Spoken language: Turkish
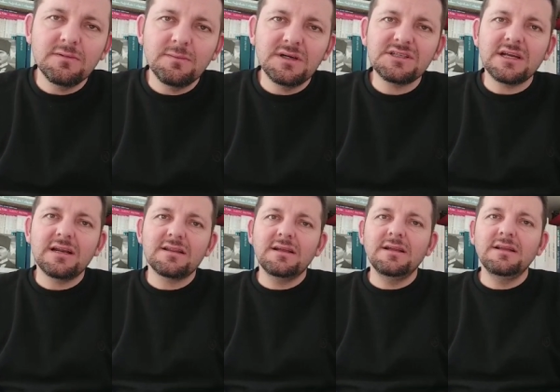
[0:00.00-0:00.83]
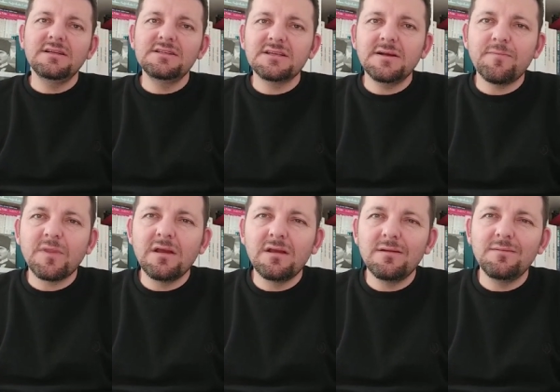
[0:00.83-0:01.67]
Tabii maç
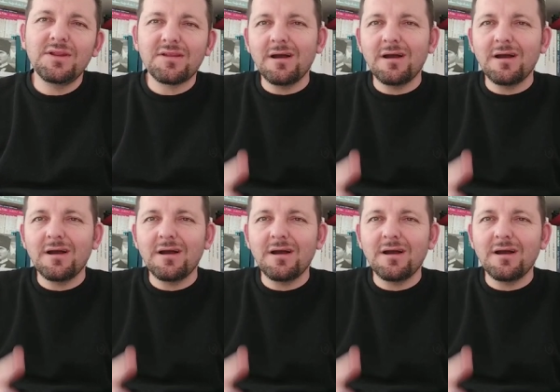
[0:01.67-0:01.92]
ertelenince e,